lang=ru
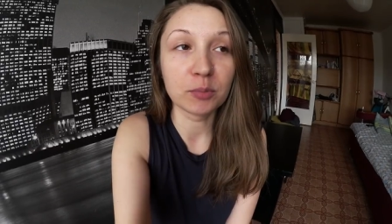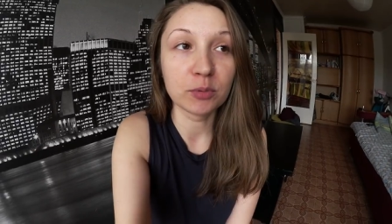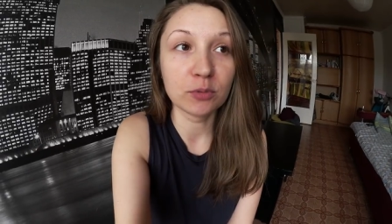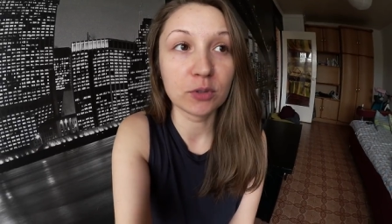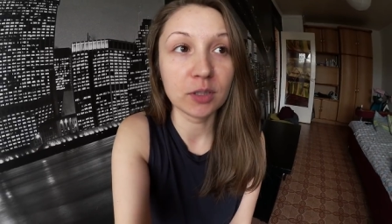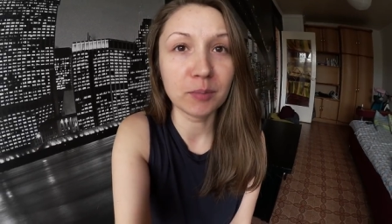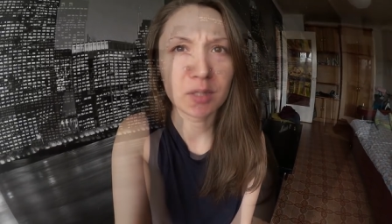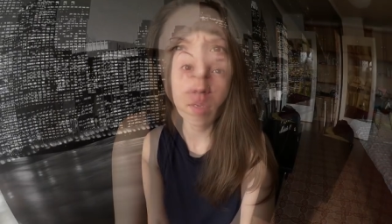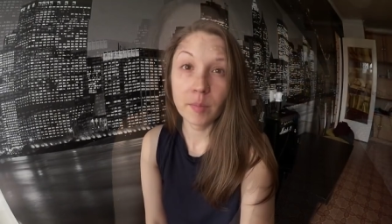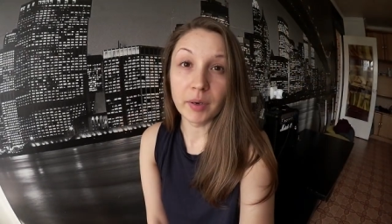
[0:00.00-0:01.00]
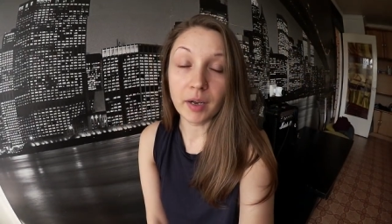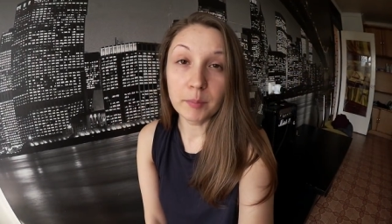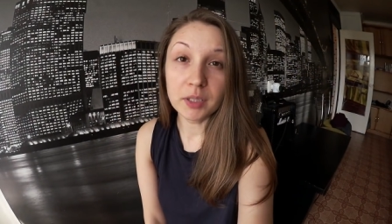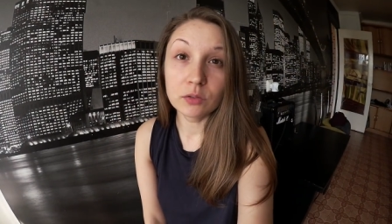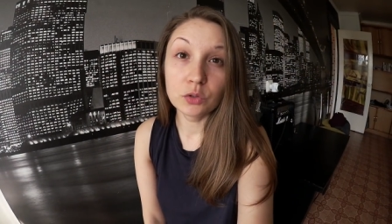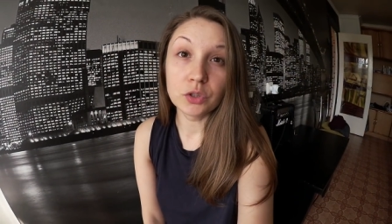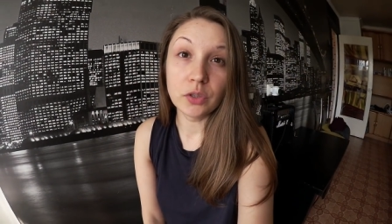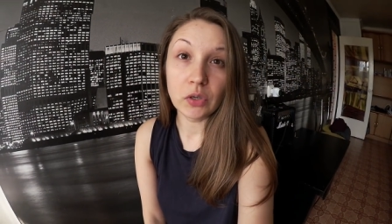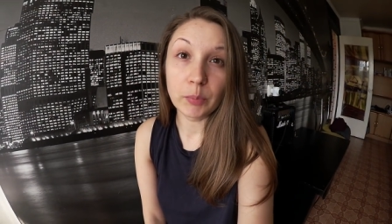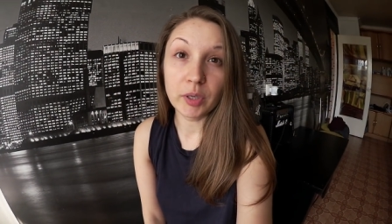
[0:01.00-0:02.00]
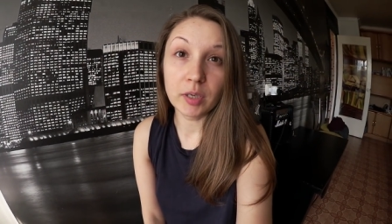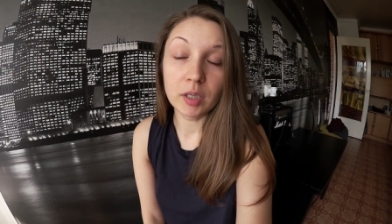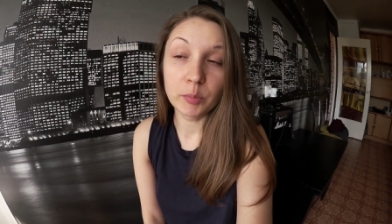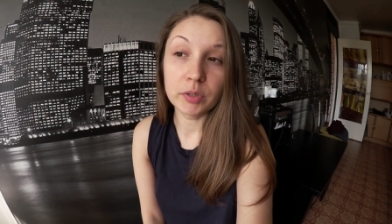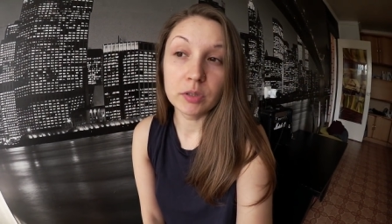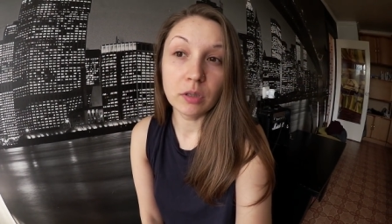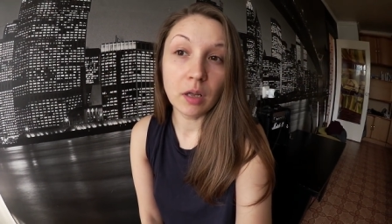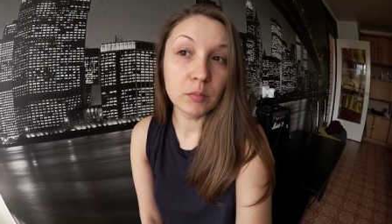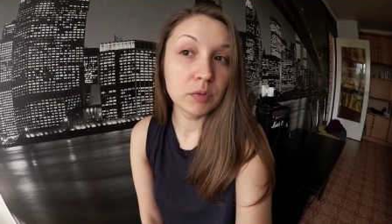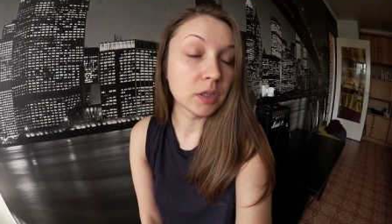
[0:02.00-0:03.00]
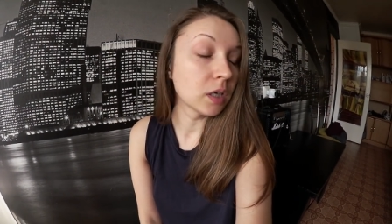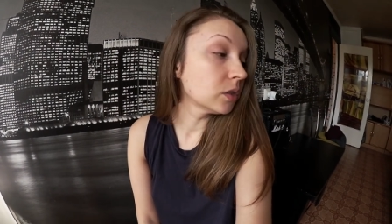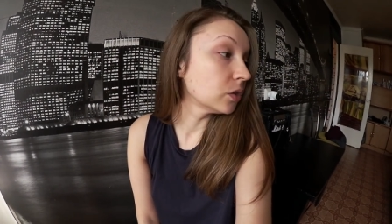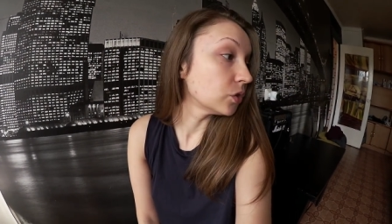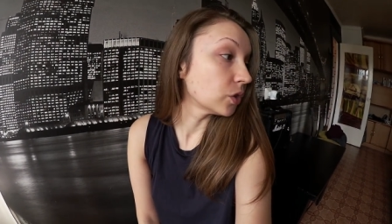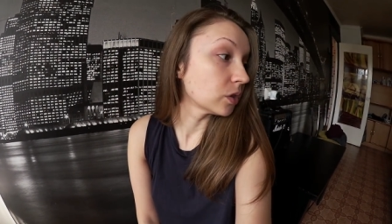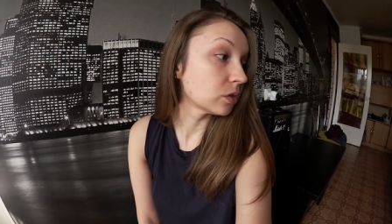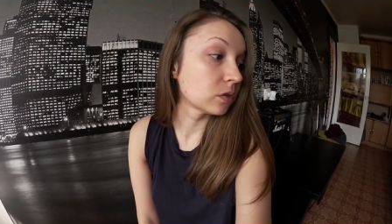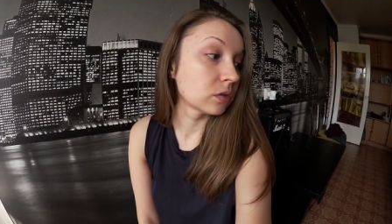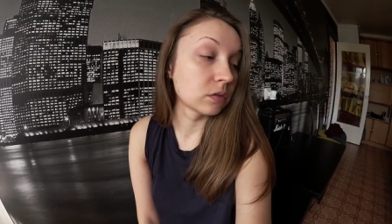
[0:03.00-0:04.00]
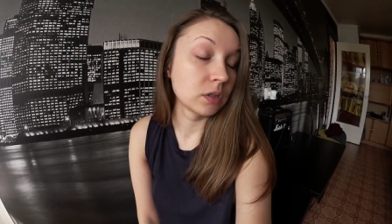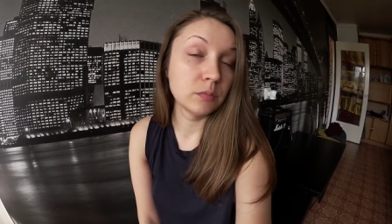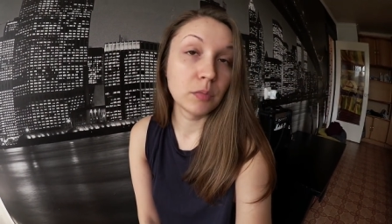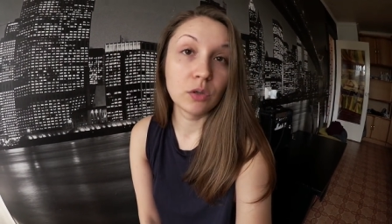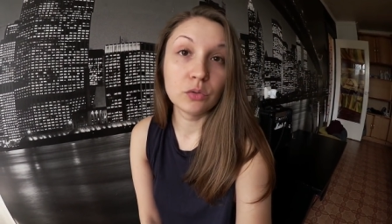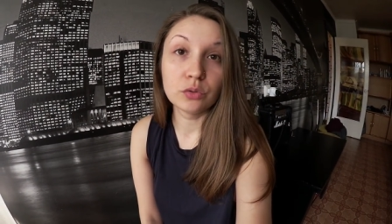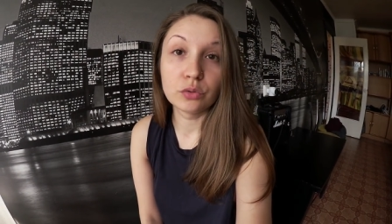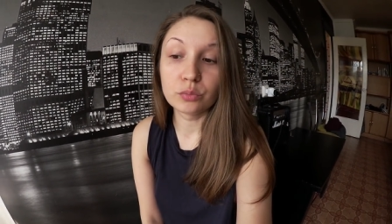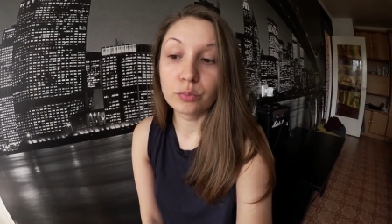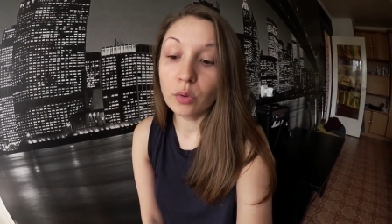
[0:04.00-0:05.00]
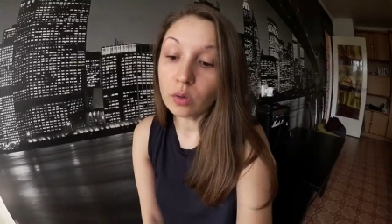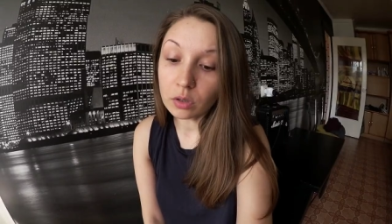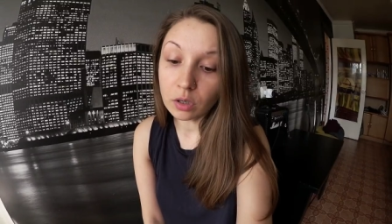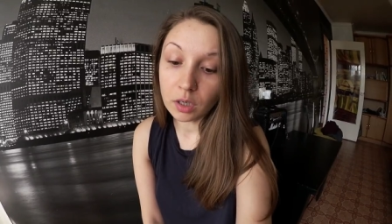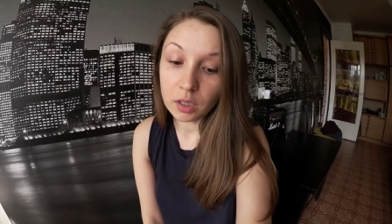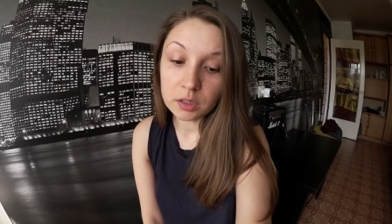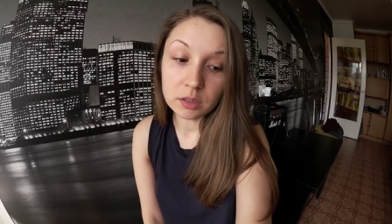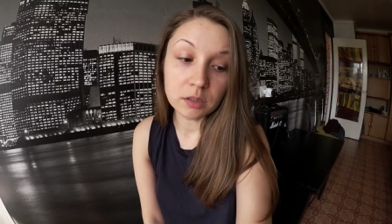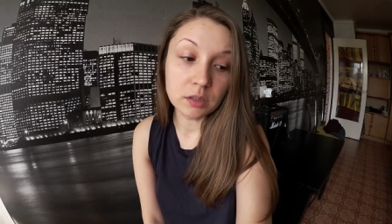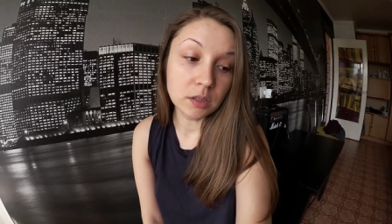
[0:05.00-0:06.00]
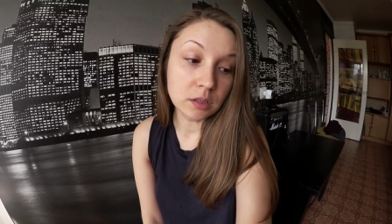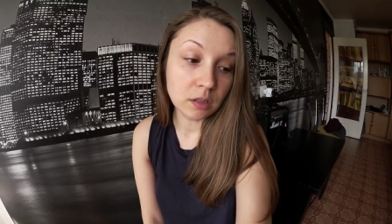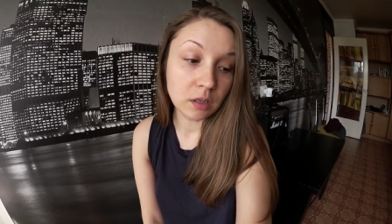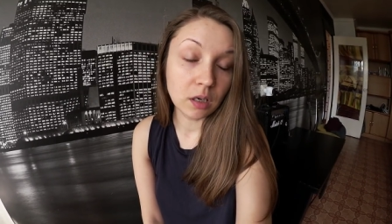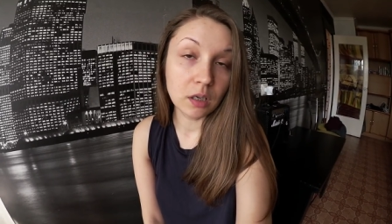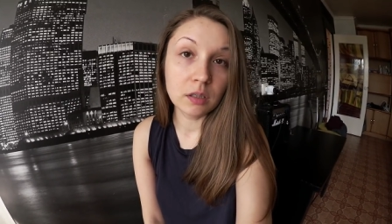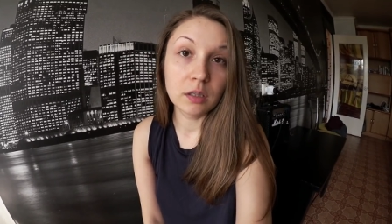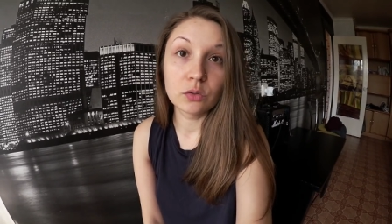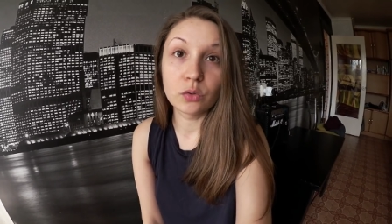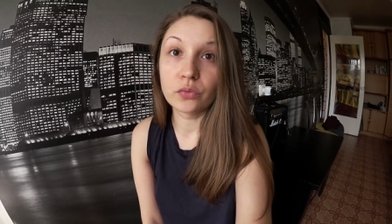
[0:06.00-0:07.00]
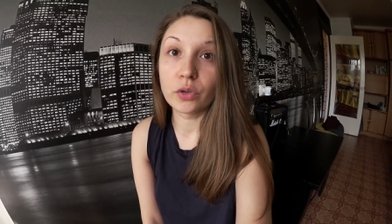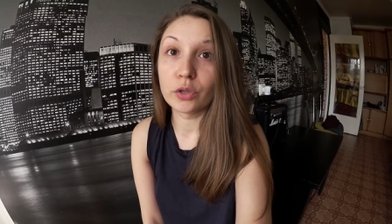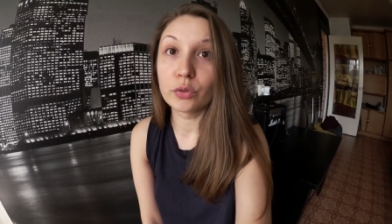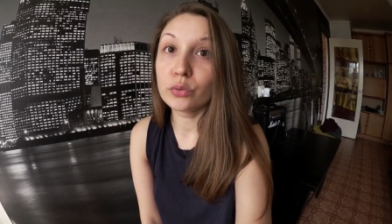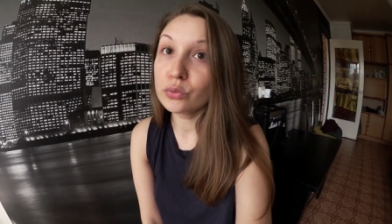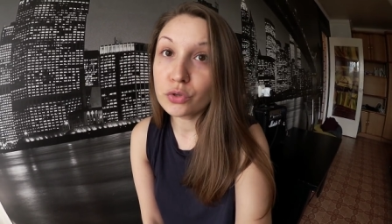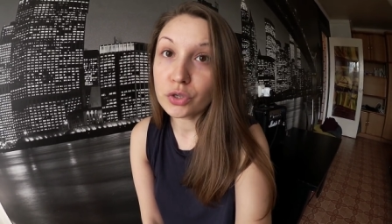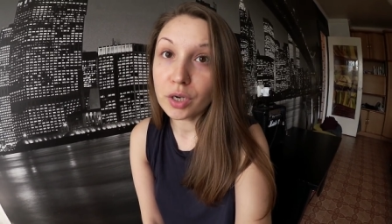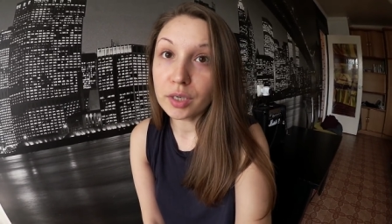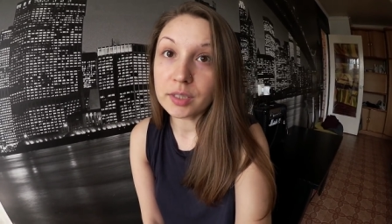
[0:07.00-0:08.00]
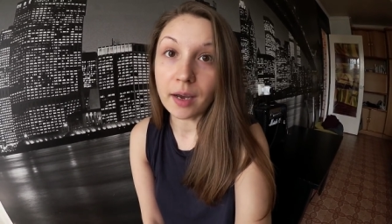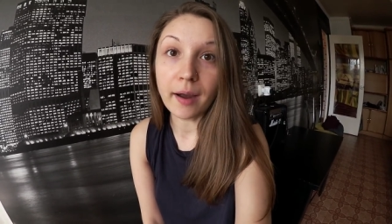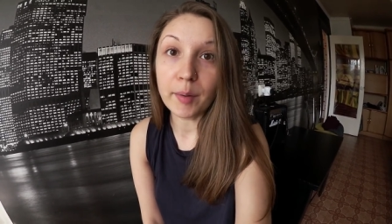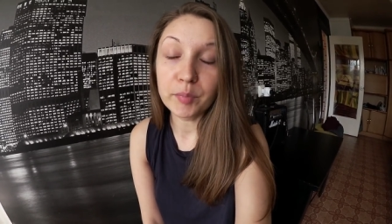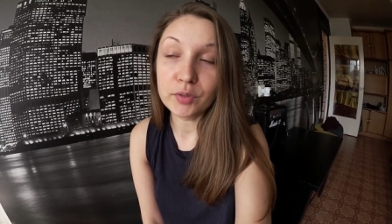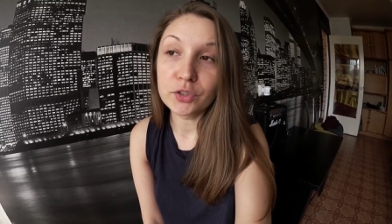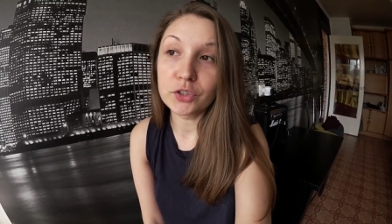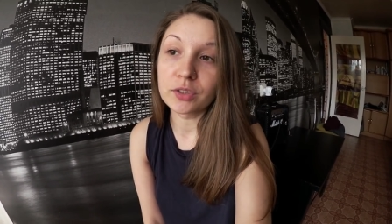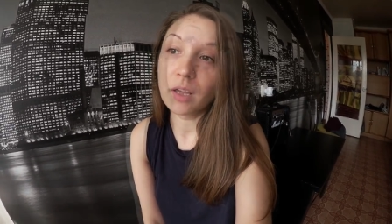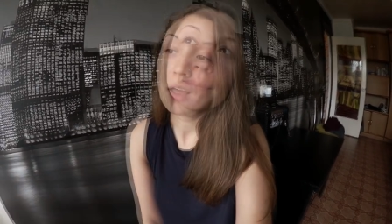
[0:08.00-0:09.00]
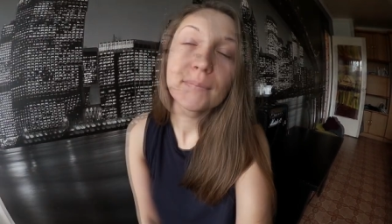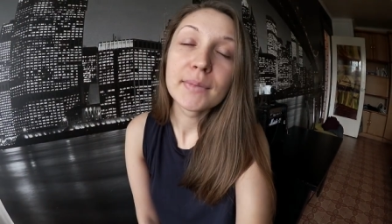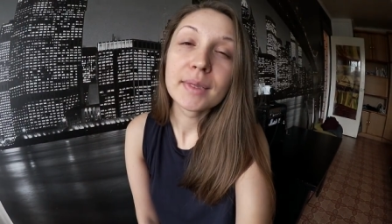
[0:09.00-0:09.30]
буду снимать. Пока молодой человек поехал по делам, я сейчас занимаюсь уборкой, стиркой, готовкой кушать, как обычно.